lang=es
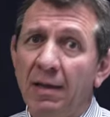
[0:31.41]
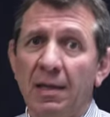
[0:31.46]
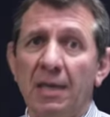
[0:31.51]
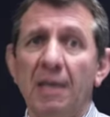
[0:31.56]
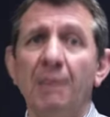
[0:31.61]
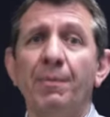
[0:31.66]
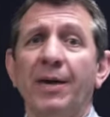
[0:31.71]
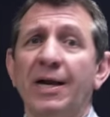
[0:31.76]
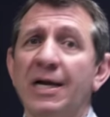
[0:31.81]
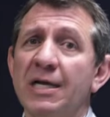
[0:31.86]

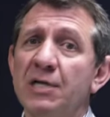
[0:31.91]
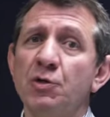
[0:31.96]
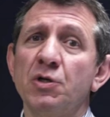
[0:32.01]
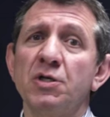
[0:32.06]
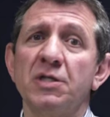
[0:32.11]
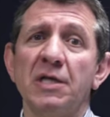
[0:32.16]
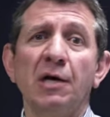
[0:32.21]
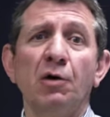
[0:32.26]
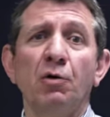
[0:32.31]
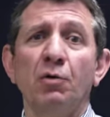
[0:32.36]
Y para eso
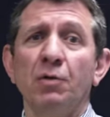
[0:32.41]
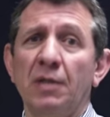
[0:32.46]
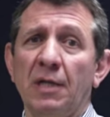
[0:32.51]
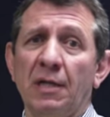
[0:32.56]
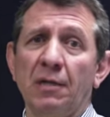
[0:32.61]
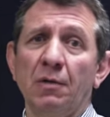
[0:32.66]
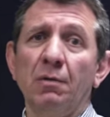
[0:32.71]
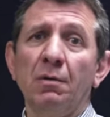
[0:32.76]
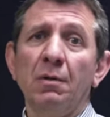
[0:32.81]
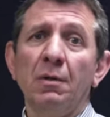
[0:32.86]
están
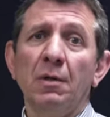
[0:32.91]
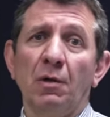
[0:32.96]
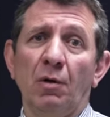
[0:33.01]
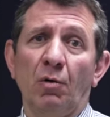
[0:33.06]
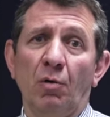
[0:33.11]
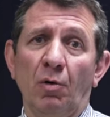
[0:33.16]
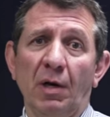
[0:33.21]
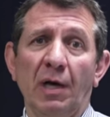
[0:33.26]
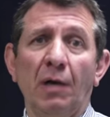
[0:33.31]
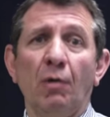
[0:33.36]
contando
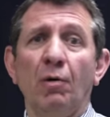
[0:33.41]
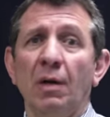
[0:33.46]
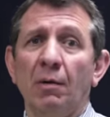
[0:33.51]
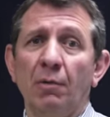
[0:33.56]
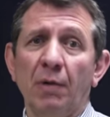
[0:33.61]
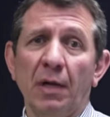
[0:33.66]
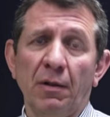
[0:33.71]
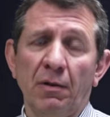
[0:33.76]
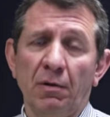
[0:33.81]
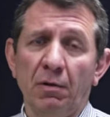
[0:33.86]
con la
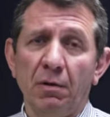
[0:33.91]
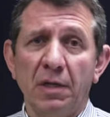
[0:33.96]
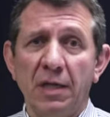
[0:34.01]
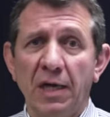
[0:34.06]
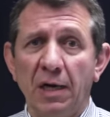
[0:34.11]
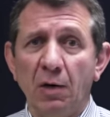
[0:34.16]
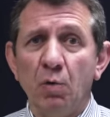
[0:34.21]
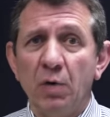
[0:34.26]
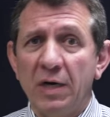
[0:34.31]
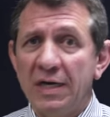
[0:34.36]
colaboración de
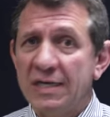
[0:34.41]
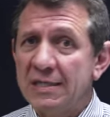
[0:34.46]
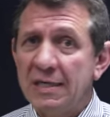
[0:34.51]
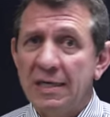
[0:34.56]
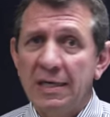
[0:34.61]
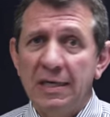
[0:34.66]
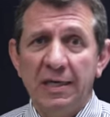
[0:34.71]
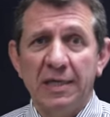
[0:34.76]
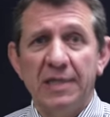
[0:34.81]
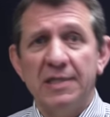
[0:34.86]
algunas
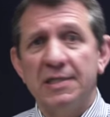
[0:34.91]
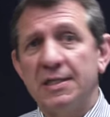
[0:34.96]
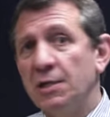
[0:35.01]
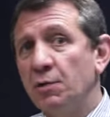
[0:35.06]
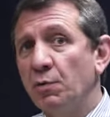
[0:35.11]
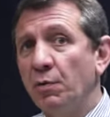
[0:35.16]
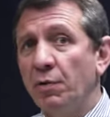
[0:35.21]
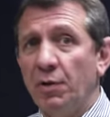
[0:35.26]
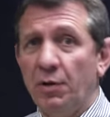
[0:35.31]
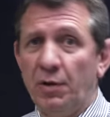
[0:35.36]

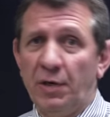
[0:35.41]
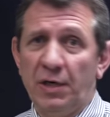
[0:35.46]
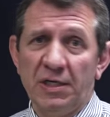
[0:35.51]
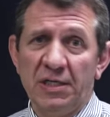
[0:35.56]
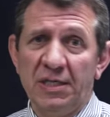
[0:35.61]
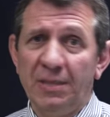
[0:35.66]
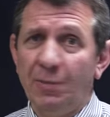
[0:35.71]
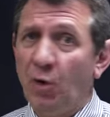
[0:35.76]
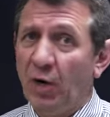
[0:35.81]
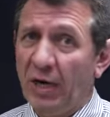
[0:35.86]

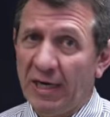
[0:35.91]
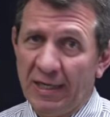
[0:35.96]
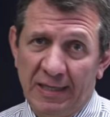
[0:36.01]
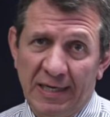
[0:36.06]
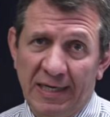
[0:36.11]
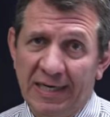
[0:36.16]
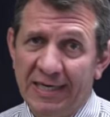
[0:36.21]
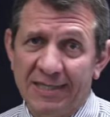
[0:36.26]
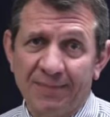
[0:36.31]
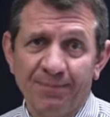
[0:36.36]
instituciones
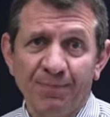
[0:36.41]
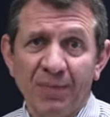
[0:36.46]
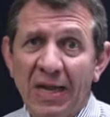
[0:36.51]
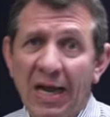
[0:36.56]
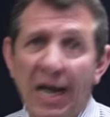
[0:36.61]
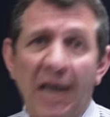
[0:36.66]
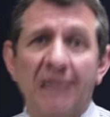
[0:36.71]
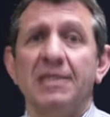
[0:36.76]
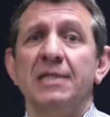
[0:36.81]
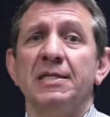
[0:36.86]
democráticas.
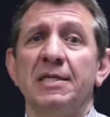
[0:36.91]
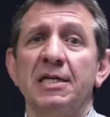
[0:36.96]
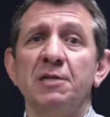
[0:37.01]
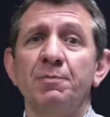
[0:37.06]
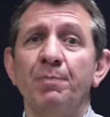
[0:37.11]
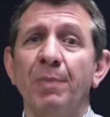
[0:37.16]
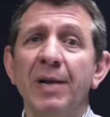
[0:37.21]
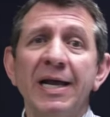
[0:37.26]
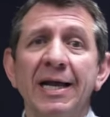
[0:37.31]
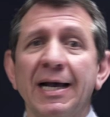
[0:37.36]
Así se
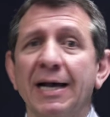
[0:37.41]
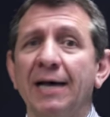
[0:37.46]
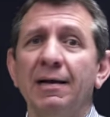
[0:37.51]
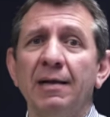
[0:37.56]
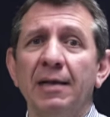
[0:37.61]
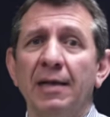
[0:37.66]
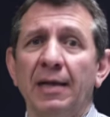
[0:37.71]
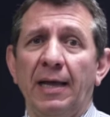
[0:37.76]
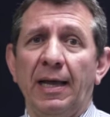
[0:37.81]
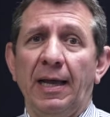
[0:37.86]

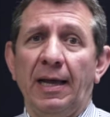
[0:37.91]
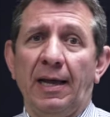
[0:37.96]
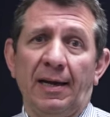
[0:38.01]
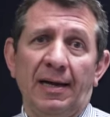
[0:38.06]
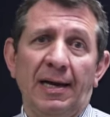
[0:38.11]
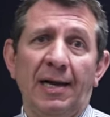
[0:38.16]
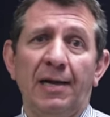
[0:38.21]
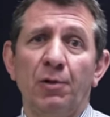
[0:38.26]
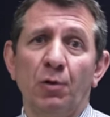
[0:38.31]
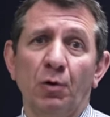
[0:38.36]
explica que
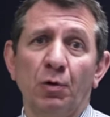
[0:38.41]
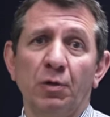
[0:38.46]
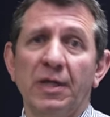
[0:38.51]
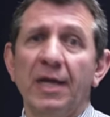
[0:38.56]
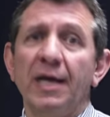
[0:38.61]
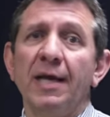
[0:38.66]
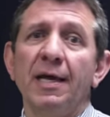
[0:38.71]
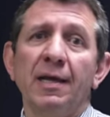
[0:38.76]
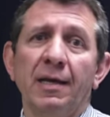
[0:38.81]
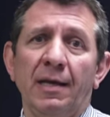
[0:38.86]
Arnaldo
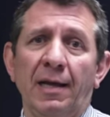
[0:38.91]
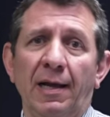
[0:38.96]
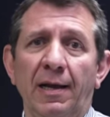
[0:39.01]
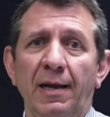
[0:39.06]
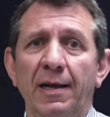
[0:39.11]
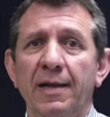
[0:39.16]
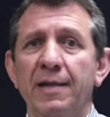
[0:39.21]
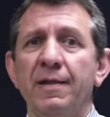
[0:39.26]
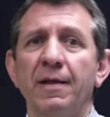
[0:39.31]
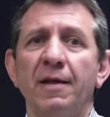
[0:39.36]
Otegui,
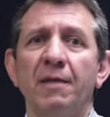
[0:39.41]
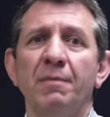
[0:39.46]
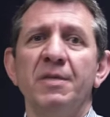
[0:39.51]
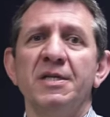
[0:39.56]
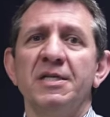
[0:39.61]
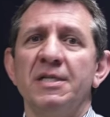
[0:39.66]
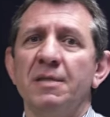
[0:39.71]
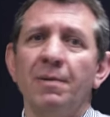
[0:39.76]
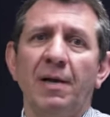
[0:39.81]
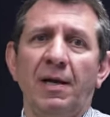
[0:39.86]
el líder
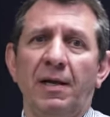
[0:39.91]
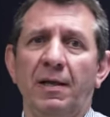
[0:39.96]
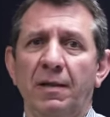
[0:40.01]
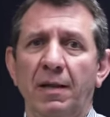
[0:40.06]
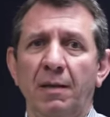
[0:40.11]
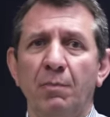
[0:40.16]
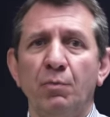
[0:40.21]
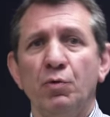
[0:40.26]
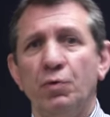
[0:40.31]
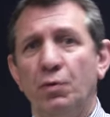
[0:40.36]
visible
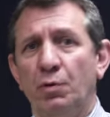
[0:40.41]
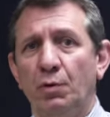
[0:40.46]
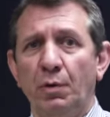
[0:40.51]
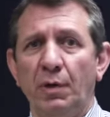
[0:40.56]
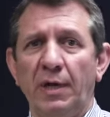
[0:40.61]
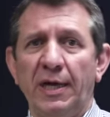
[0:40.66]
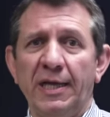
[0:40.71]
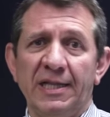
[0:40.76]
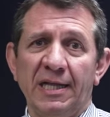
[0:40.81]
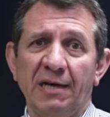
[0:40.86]
del
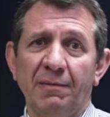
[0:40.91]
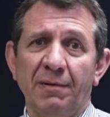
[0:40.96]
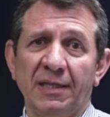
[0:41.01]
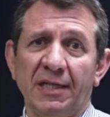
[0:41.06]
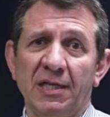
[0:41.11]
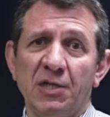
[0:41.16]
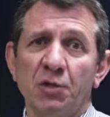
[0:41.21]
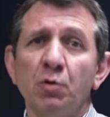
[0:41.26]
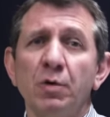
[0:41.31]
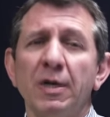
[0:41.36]
mundo
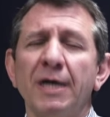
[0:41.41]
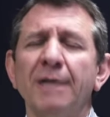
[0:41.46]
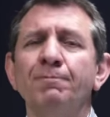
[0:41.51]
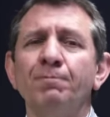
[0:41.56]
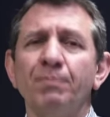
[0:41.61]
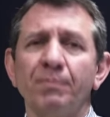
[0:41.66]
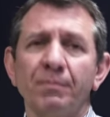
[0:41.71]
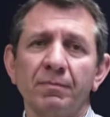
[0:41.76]
ETA-Batasuna,